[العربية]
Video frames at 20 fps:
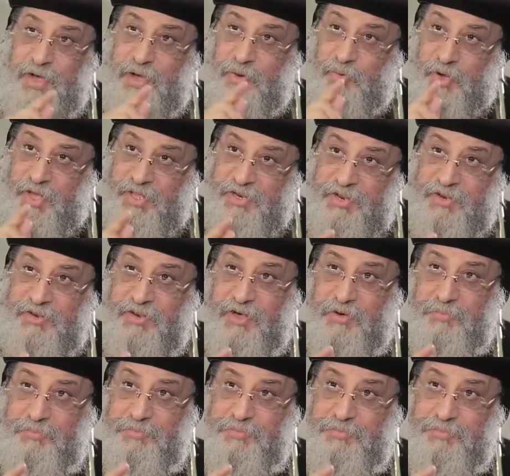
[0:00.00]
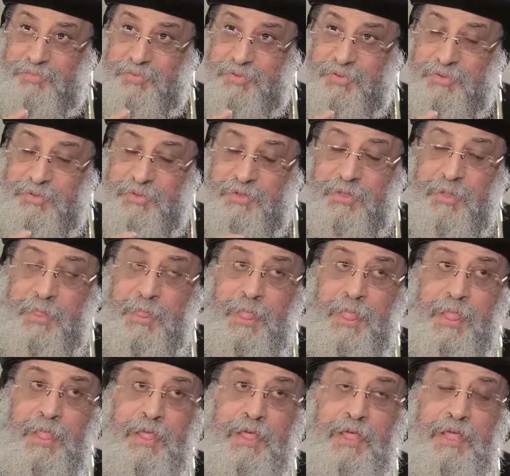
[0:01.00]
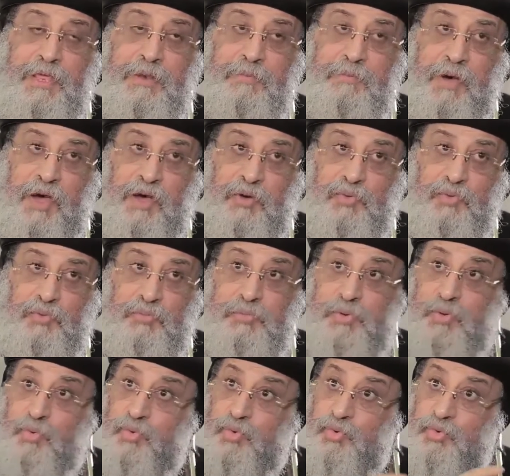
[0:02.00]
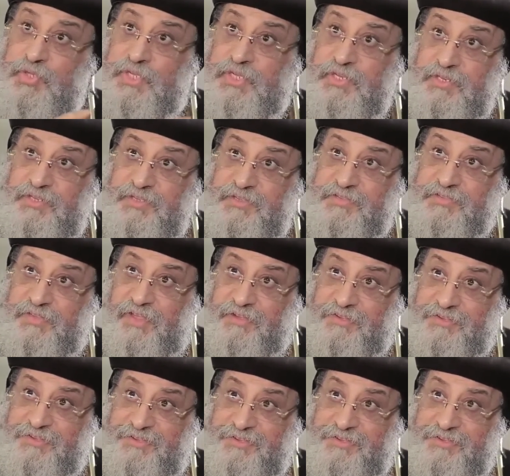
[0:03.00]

أم أو حنان أب المحروم من وجود كنيسة